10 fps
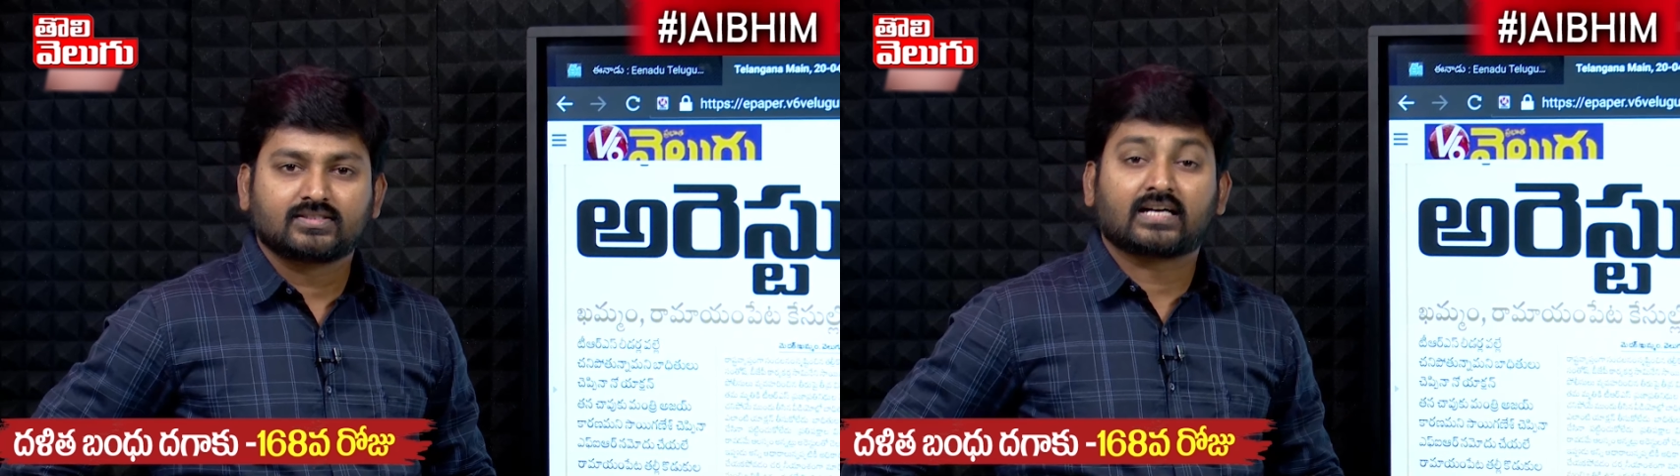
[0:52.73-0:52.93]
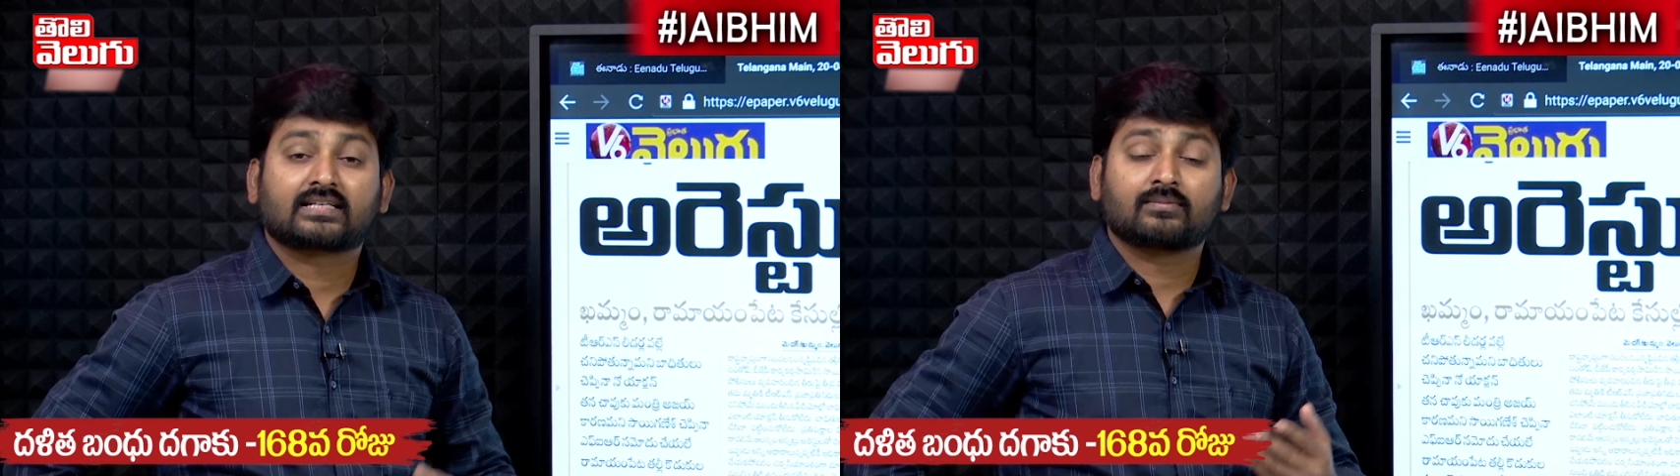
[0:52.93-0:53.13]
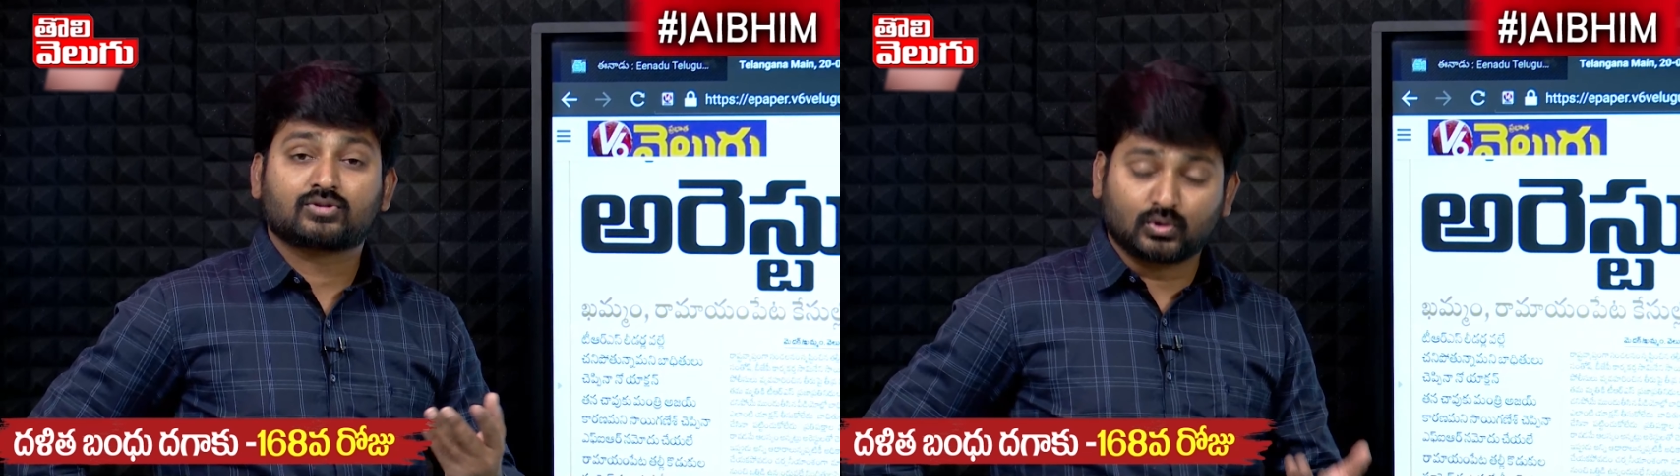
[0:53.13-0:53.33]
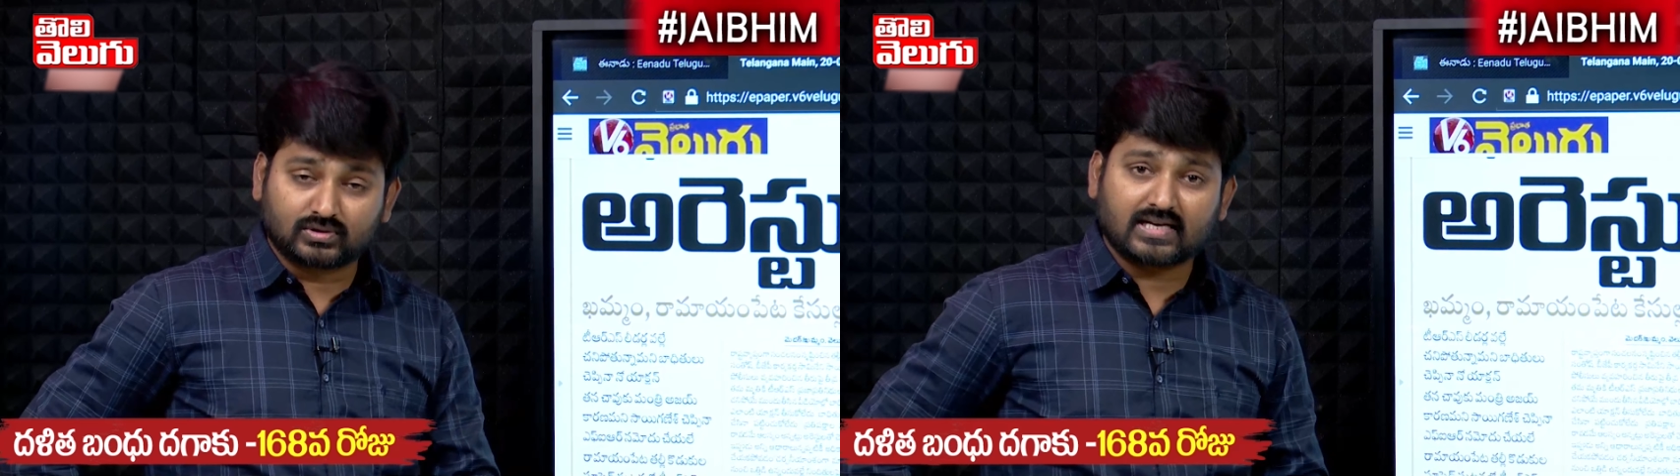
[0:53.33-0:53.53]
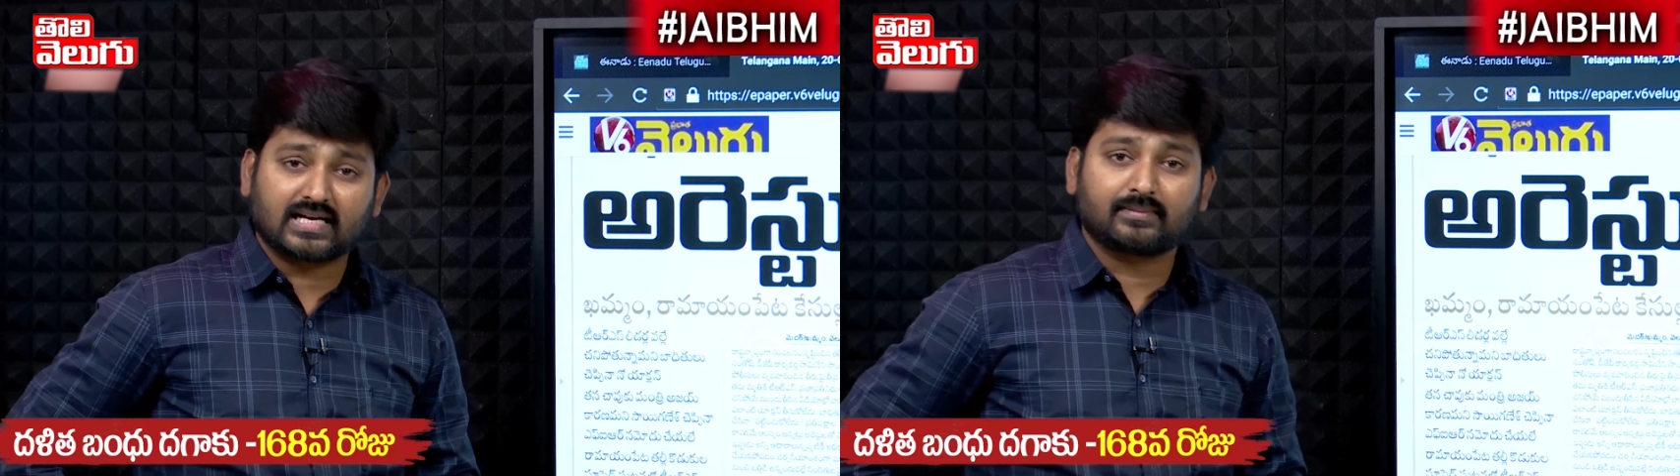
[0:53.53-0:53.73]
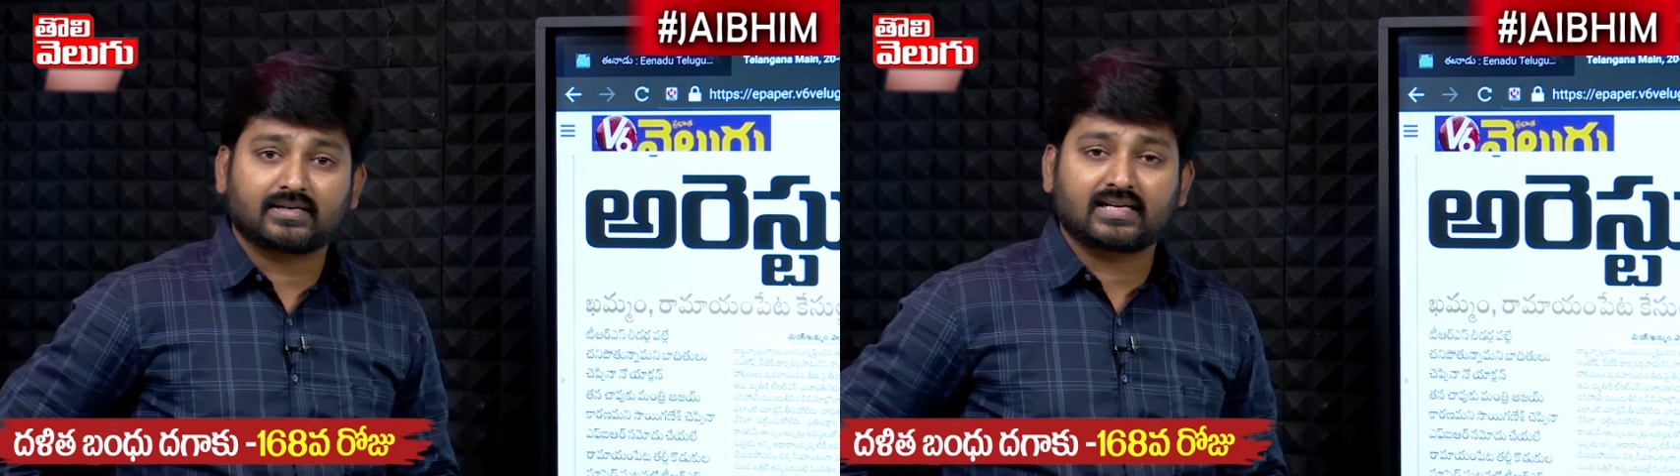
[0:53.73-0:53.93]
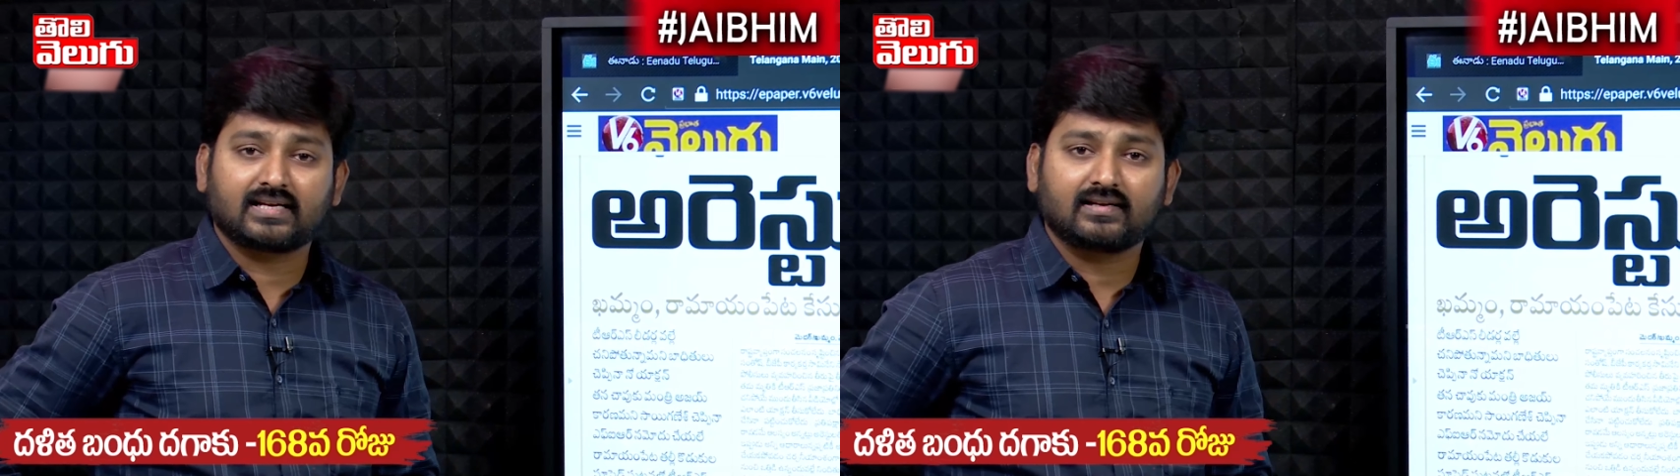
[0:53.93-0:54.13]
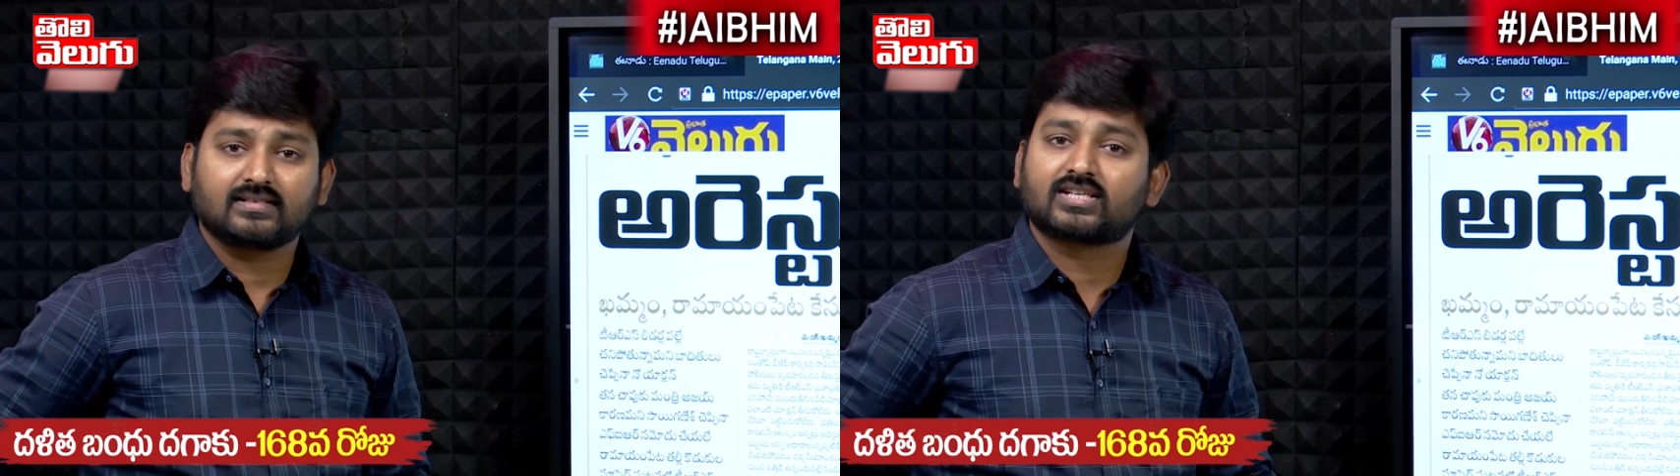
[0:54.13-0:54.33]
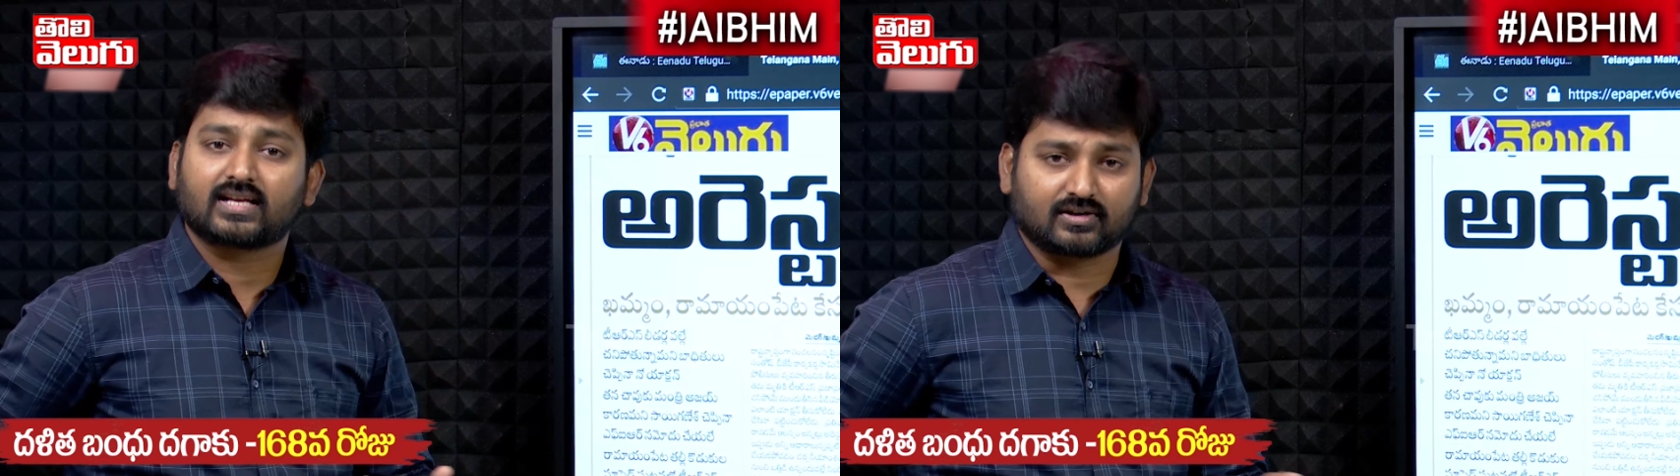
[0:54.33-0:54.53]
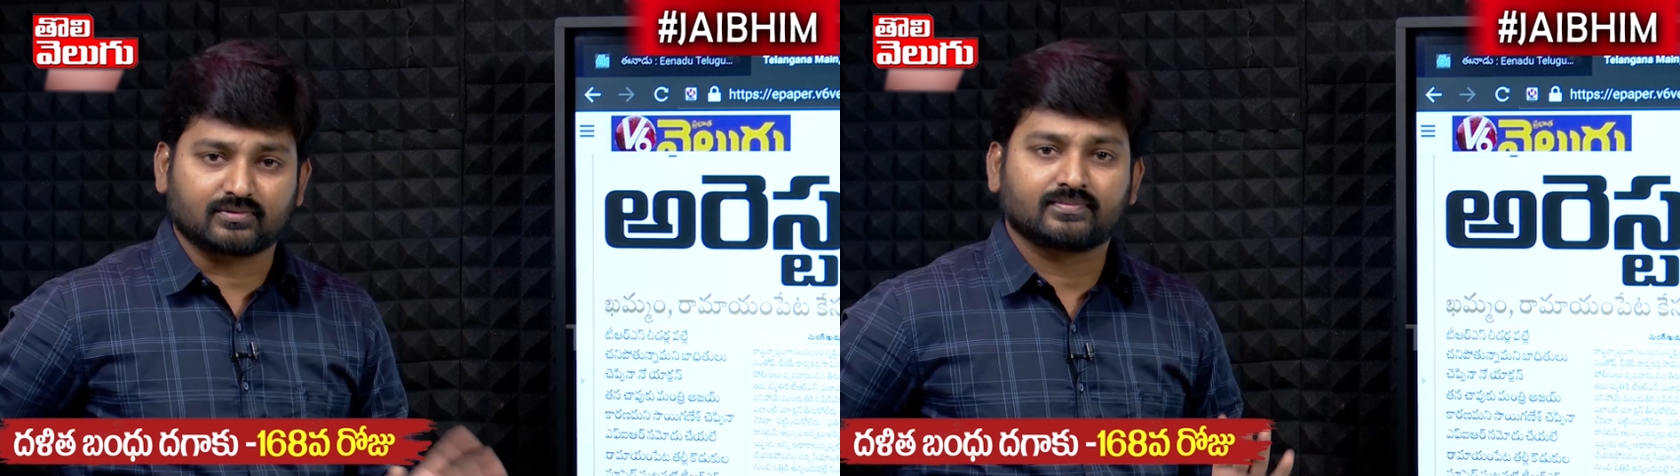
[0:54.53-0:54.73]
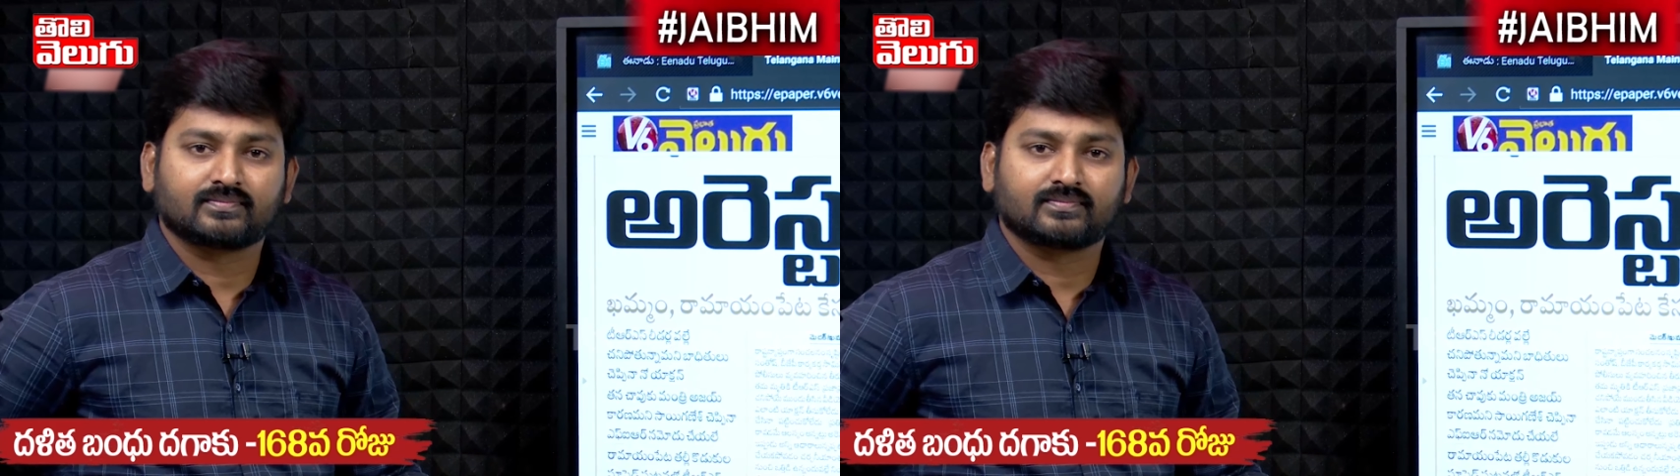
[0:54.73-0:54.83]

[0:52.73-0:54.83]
చట్టం చుట్టం కాబట్టి చెయ్యరు